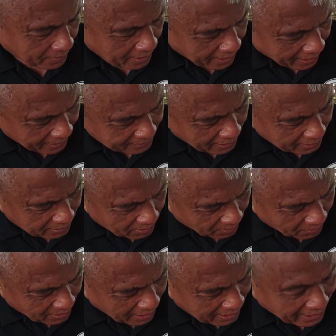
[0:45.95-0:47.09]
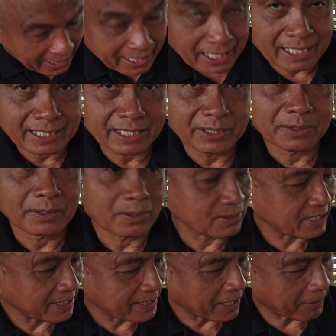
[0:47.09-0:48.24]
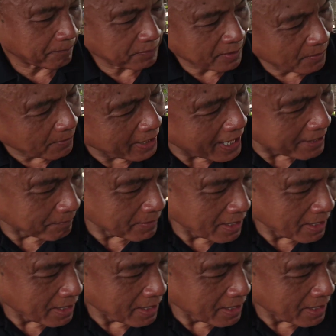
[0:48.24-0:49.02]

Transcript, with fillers: and tatlong Cagayan de Oro City. Okay,